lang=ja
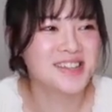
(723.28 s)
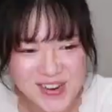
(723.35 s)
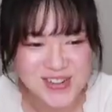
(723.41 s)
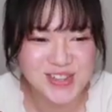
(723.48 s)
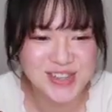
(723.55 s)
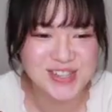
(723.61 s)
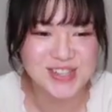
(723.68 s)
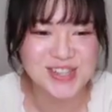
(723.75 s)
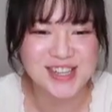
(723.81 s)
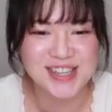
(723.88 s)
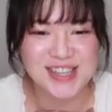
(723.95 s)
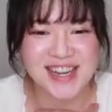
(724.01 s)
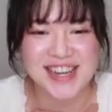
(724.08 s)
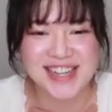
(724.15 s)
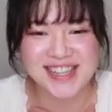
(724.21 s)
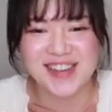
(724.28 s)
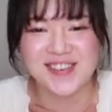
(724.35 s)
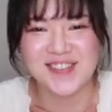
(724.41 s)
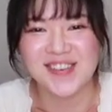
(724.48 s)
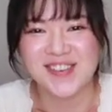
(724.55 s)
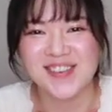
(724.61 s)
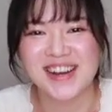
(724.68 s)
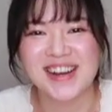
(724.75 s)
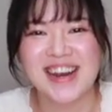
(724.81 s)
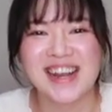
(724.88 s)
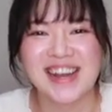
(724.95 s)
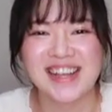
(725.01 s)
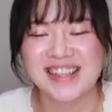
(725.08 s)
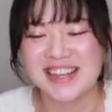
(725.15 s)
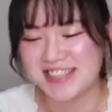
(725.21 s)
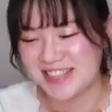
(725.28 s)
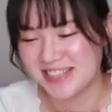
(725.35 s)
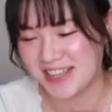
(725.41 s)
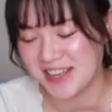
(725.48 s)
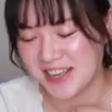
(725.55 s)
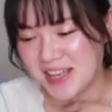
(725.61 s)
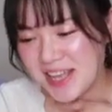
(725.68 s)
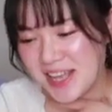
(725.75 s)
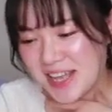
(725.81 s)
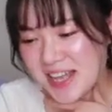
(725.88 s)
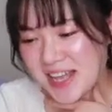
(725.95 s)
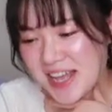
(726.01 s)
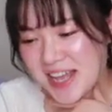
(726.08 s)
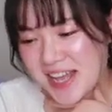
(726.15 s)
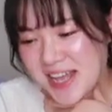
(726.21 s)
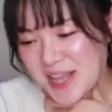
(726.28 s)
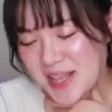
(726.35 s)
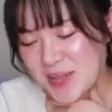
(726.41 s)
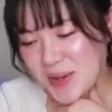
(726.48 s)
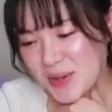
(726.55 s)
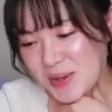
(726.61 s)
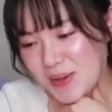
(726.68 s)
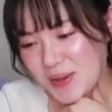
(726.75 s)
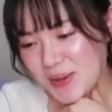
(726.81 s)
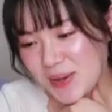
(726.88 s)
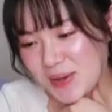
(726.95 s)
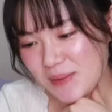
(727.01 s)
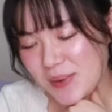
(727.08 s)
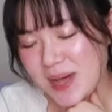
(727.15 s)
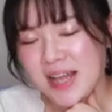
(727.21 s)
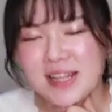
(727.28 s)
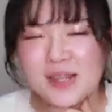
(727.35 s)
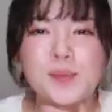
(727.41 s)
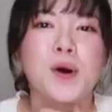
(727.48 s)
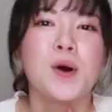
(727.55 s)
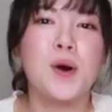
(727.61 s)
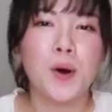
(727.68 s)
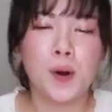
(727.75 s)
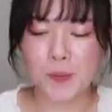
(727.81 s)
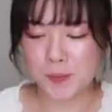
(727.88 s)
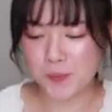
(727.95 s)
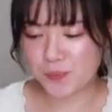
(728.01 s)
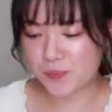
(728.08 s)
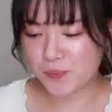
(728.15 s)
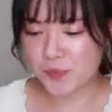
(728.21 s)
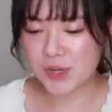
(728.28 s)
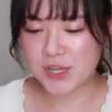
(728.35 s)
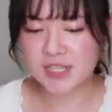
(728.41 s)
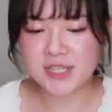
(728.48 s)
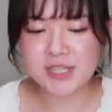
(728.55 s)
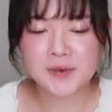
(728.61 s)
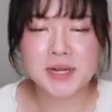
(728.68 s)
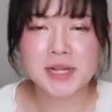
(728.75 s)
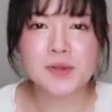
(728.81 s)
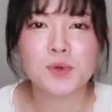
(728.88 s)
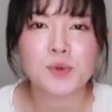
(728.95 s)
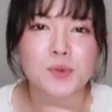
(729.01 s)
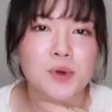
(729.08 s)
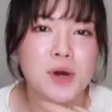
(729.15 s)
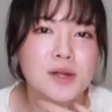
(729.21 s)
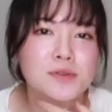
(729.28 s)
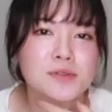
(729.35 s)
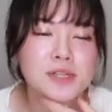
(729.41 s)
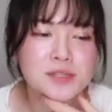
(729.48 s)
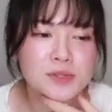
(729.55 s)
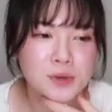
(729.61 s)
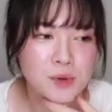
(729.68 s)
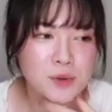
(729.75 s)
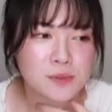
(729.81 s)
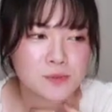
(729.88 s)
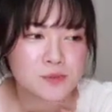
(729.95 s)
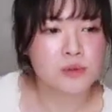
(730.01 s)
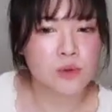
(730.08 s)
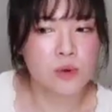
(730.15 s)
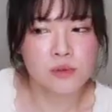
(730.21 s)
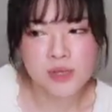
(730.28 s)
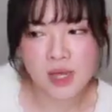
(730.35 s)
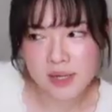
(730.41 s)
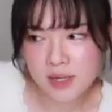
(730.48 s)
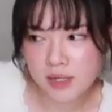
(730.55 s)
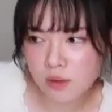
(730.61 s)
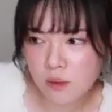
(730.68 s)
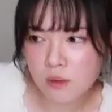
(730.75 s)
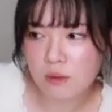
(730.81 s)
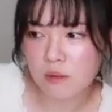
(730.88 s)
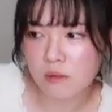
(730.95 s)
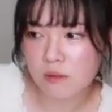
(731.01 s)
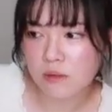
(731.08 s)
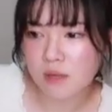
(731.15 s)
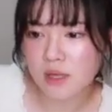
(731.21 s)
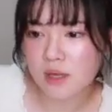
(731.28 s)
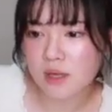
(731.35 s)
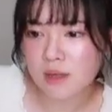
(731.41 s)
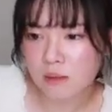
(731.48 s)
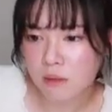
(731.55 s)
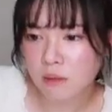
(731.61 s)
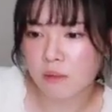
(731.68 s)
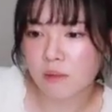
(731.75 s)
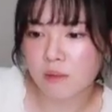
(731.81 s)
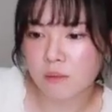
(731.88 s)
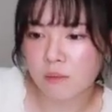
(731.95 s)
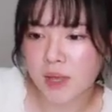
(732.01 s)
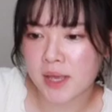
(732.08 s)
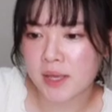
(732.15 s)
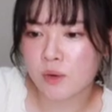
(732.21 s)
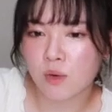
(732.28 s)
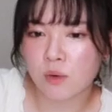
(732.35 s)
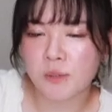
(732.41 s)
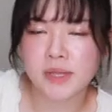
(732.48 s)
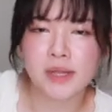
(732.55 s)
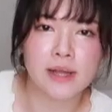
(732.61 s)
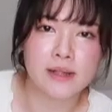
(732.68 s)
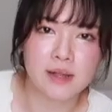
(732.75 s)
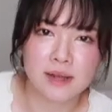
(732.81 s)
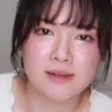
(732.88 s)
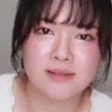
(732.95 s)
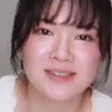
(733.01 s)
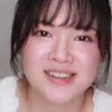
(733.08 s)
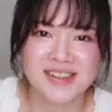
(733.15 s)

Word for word: 私に聞かれてもわからないですね。あのー、まあでも昔言われたことがあるんですよ。隣の家の姪っ子みたいな